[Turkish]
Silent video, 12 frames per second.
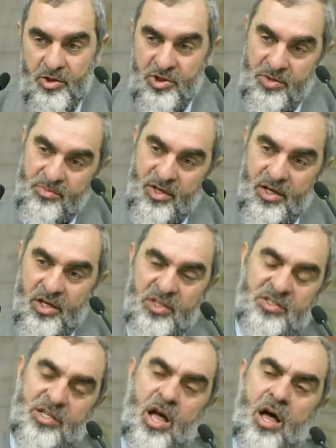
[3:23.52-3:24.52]
Şimdi
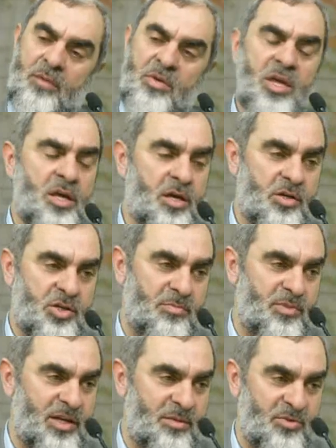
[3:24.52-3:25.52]
İslami
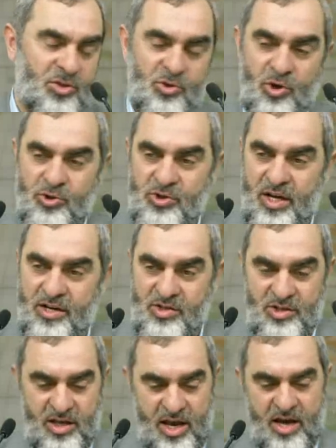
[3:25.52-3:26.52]
kimliğimizi
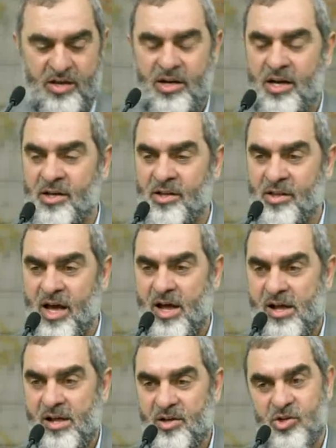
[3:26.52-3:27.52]
göstersin diye
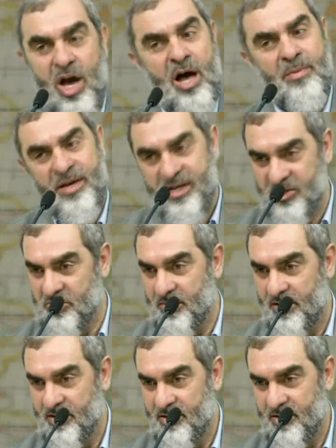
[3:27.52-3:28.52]
ekranında Kabe resmi
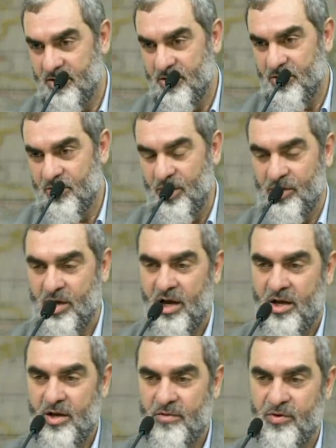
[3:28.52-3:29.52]
ya
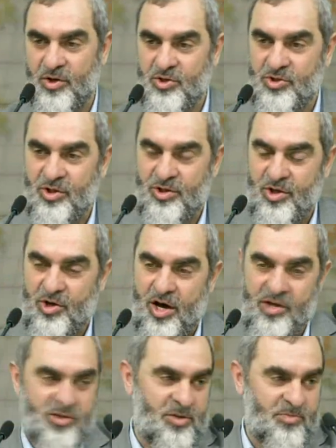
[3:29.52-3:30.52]
da Filistinli
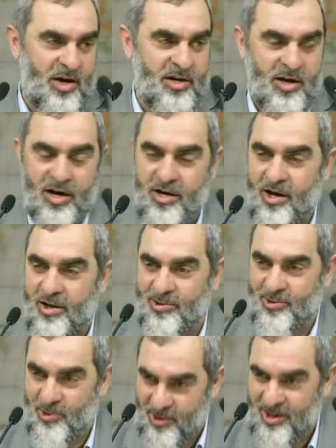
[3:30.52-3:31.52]
gazi bayrağı
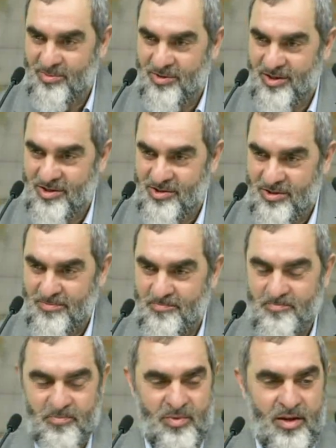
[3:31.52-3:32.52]
kaldırıyor öyle bir resim.
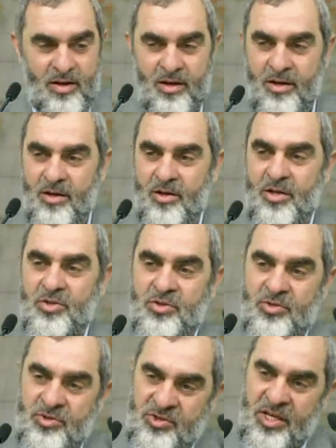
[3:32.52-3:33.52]
E,
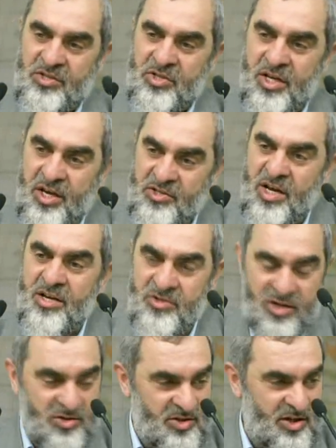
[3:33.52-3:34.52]
sesi ezan
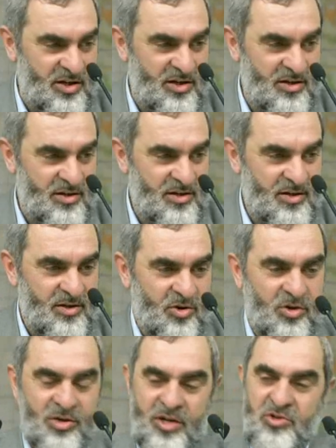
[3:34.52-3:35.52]
sesi.
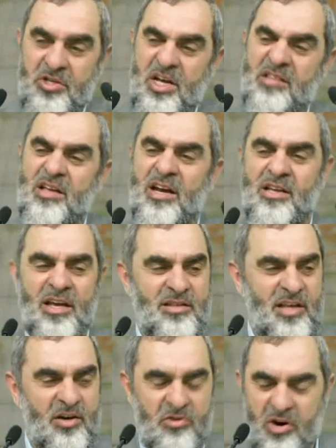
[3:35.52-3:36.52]
Ondan sonra
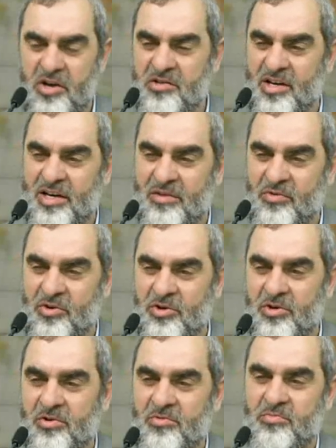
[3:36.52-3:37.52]
yatarken de koy
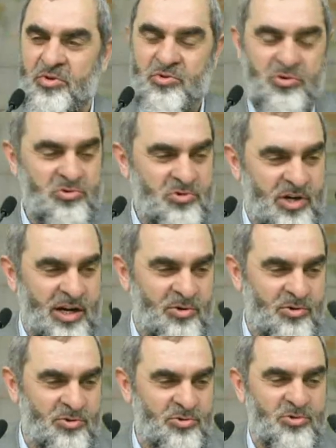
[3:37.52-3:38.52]
telefonu bir cüz Kur'an
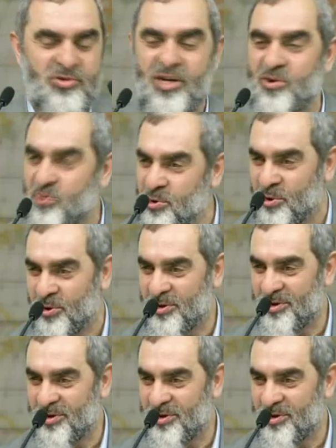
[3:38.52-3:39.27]
okusun sen uyu.